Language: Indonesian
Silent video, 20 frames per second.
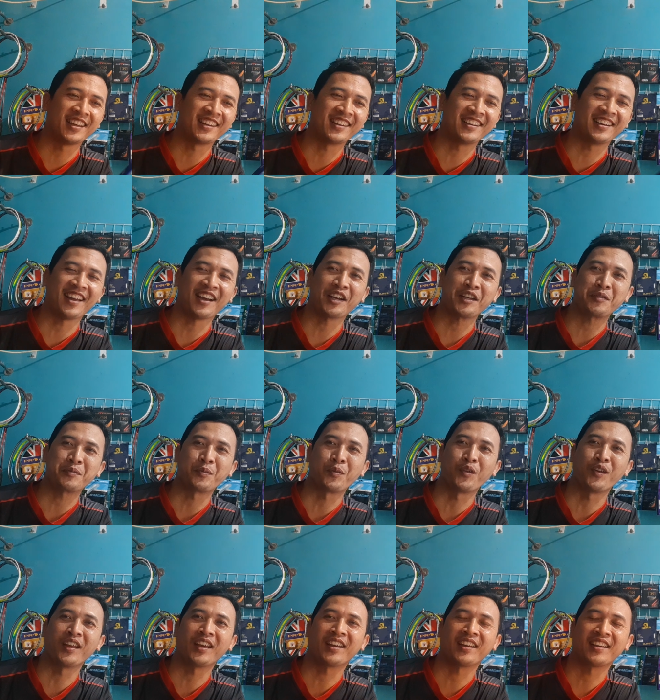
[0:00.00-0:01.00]
nari raket
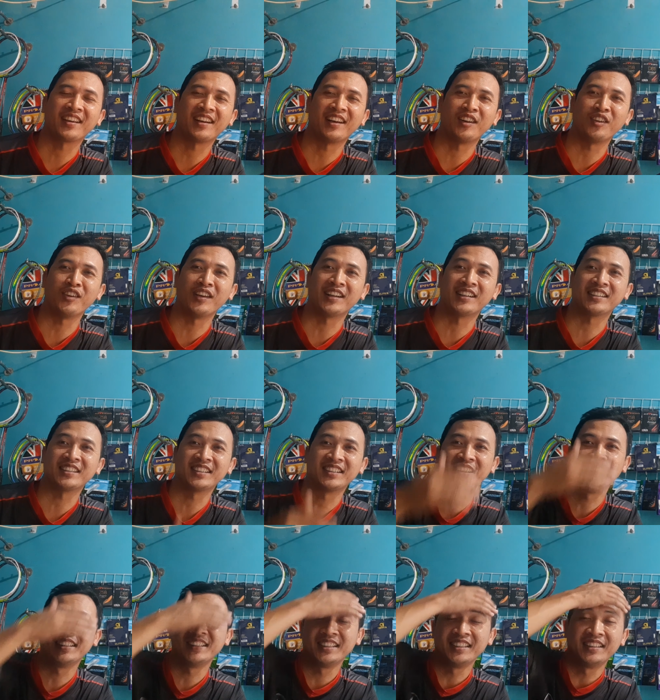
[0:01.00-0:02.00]
boleh Kalau yang
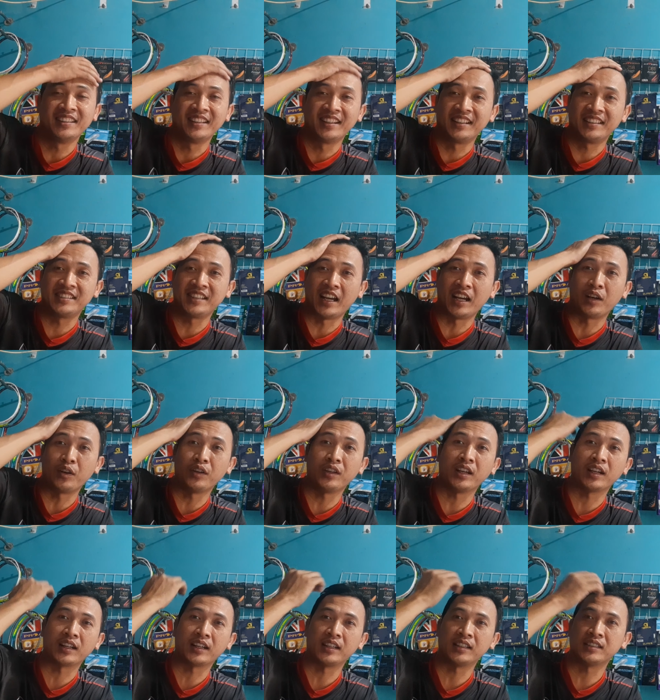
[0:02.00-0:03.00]
kecangkau ya
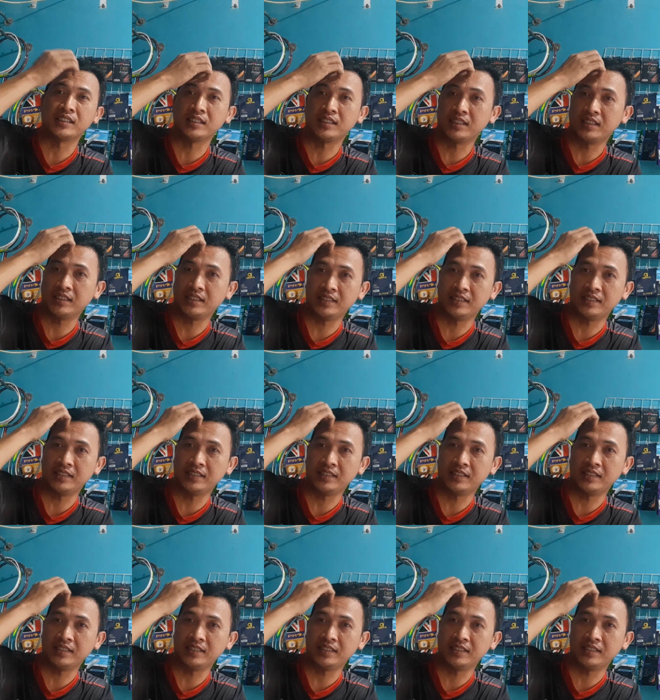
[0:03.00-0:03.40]
guys